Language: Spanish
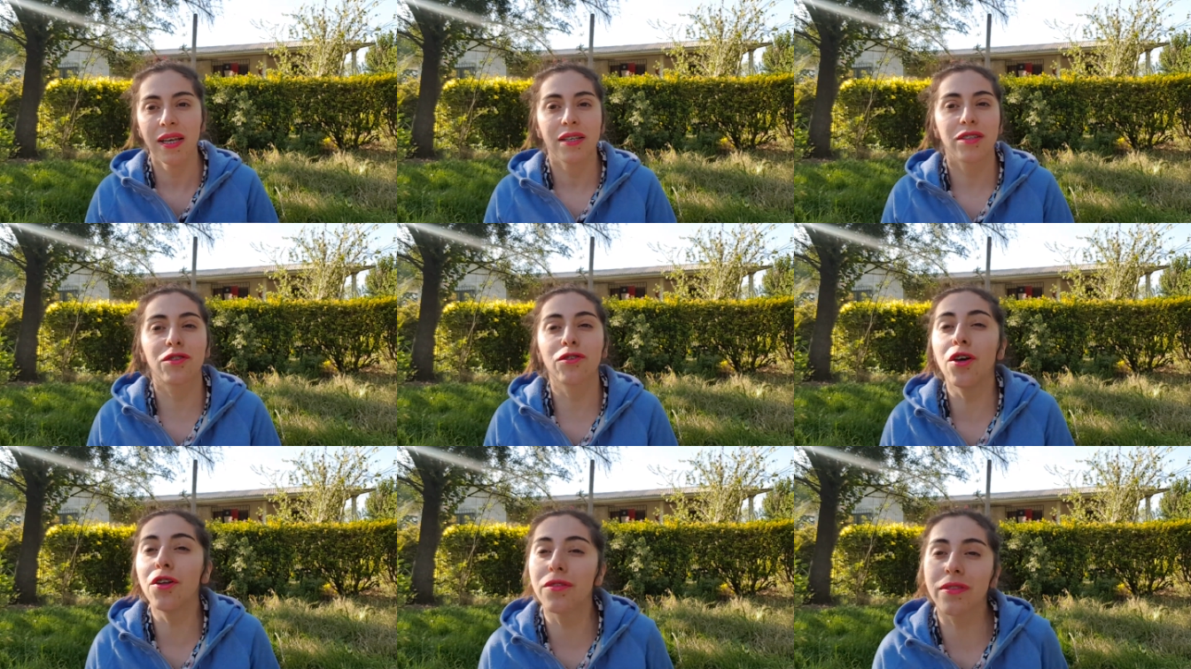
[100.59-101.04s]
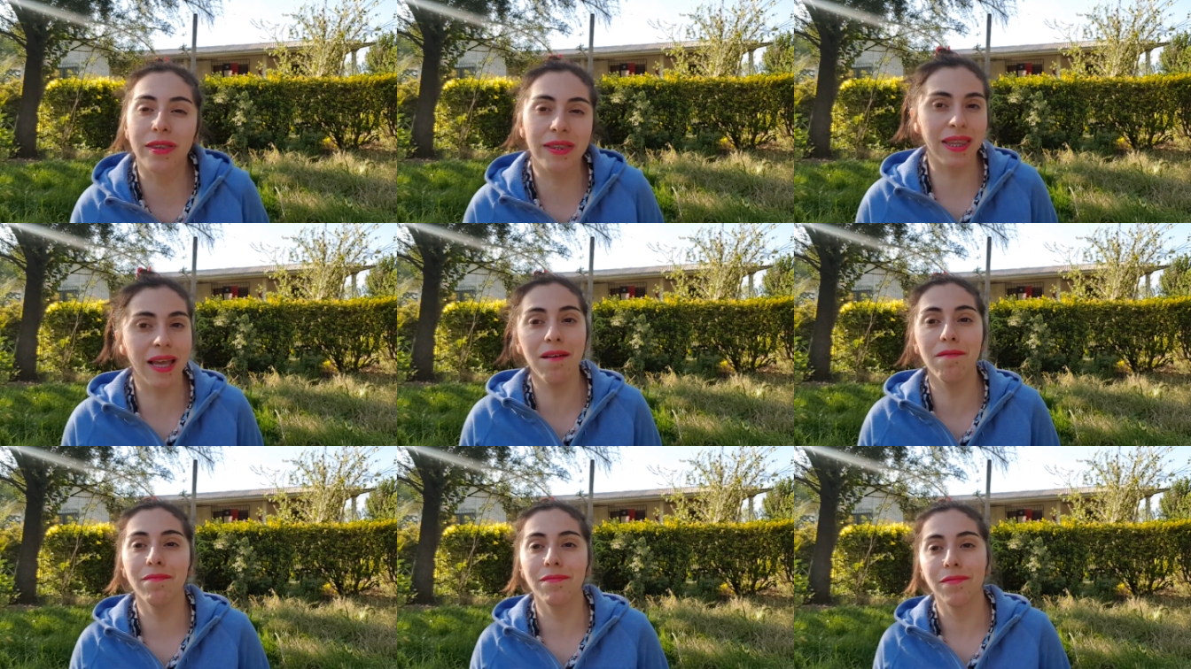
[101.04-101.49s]
Son
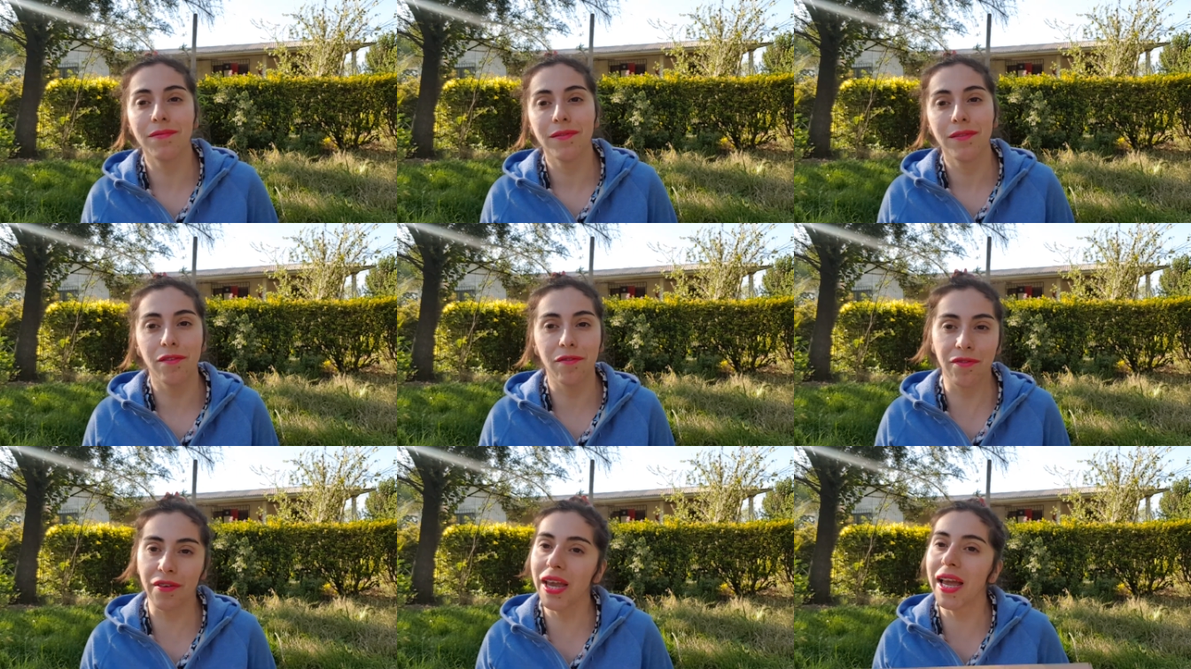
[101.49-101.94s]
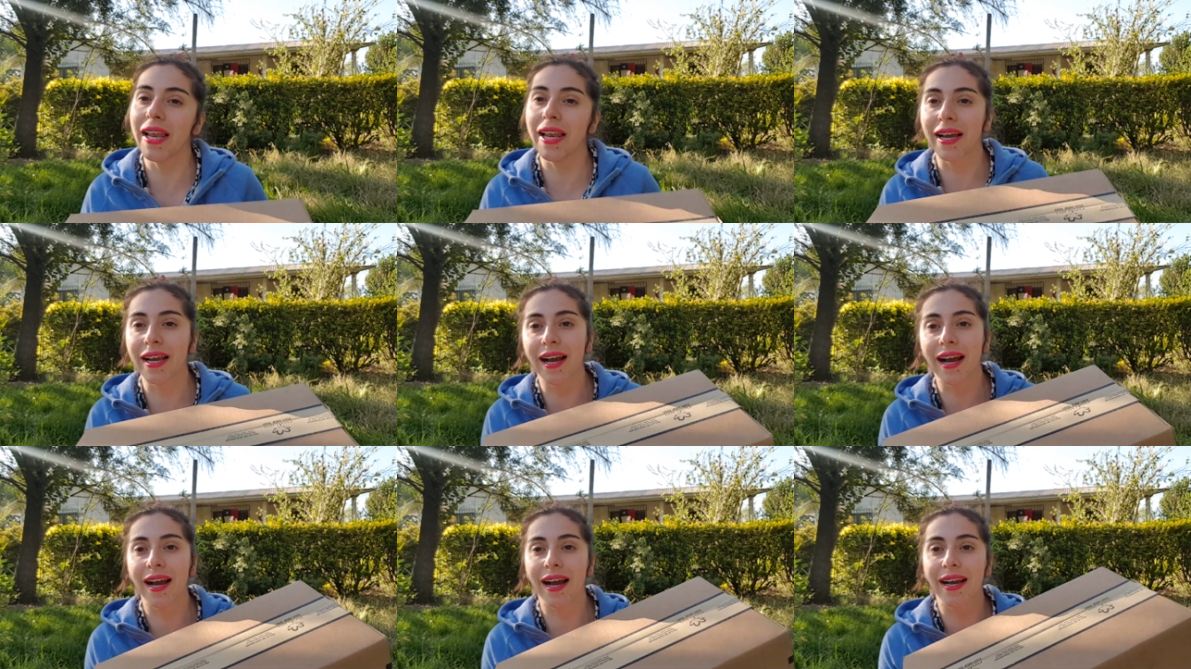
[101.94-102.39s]
tan feas las
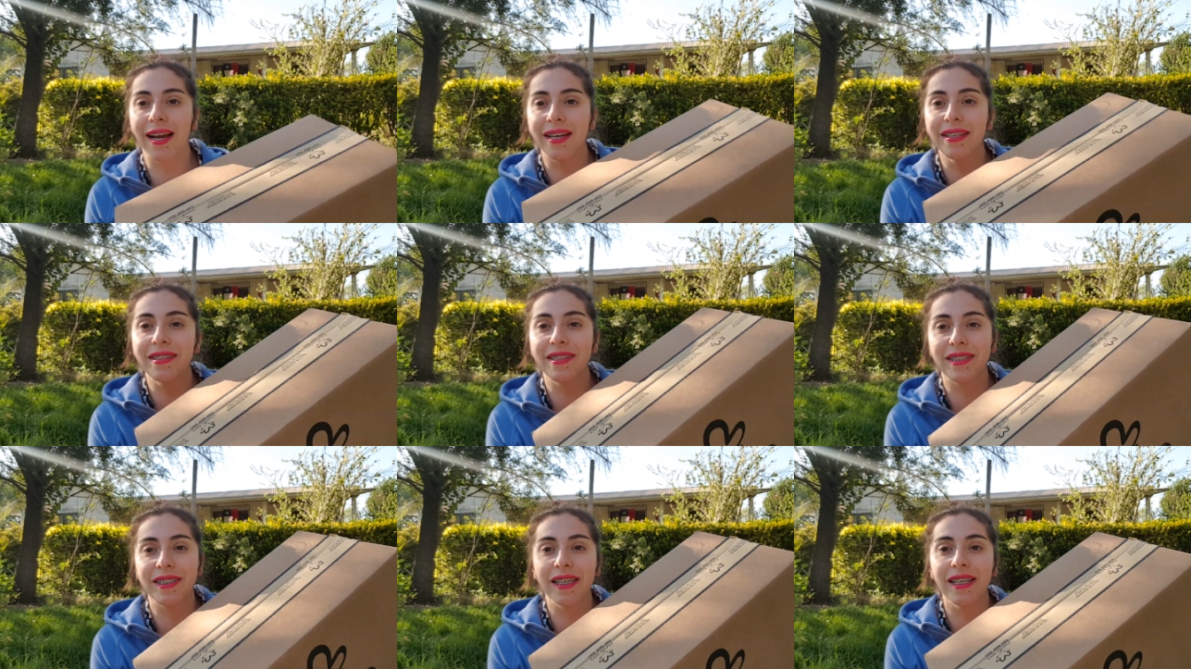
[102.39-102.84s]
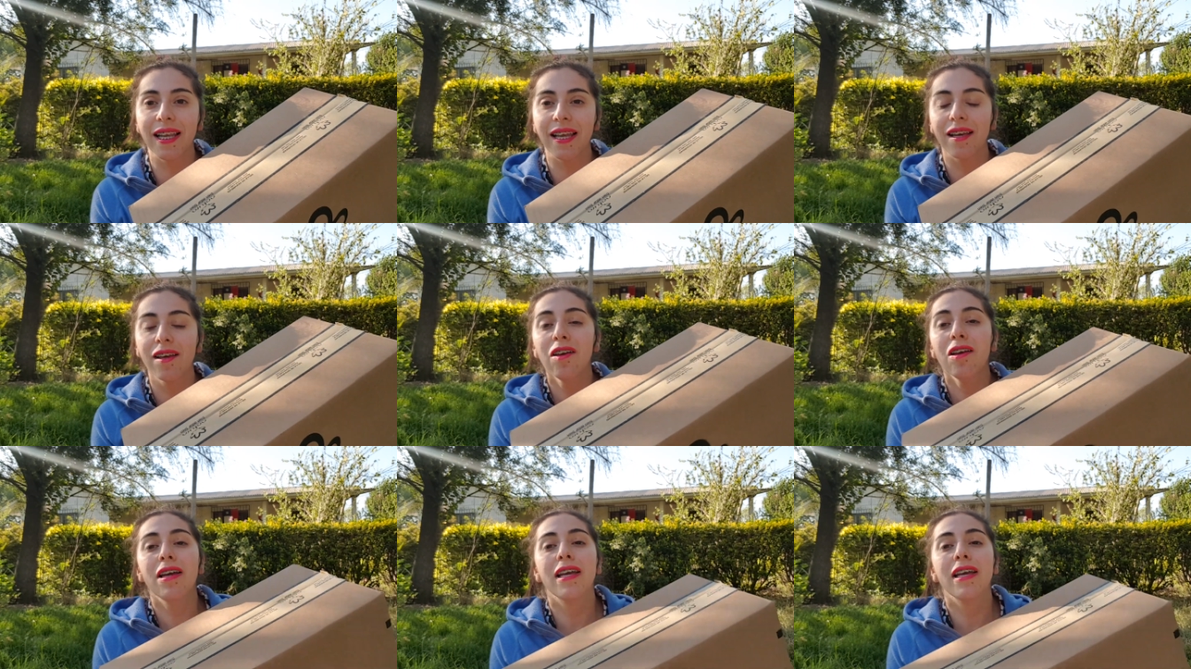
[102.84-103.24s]
cajas acá en Chile.